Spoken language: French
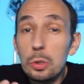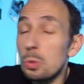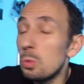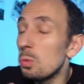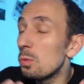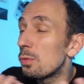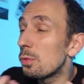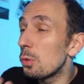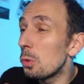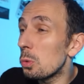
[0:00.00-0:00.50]
d'une
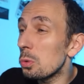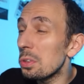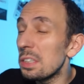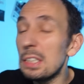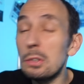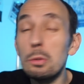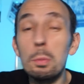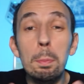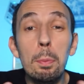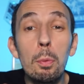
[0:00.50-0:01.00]

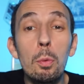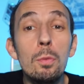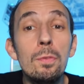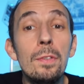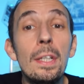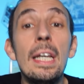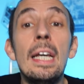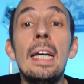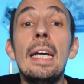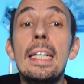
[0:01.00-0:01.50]
volonté de
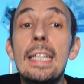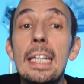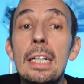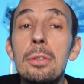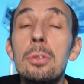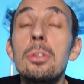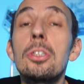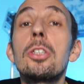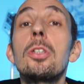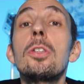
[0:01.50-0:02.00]
prouver
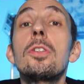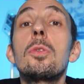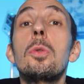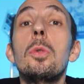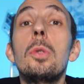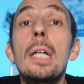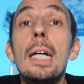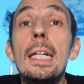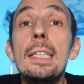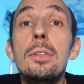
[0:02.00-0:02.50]
quelque chose
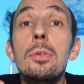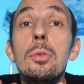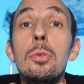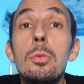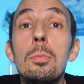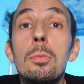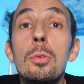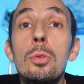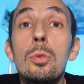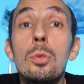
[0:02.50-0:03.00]
au reste
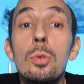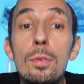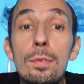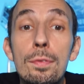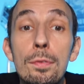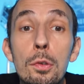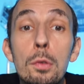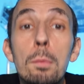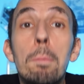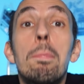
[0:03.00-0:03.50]
du monde du
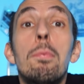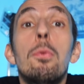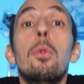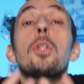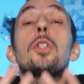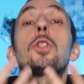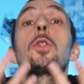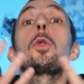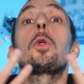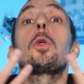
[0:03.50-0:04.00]
foot pour se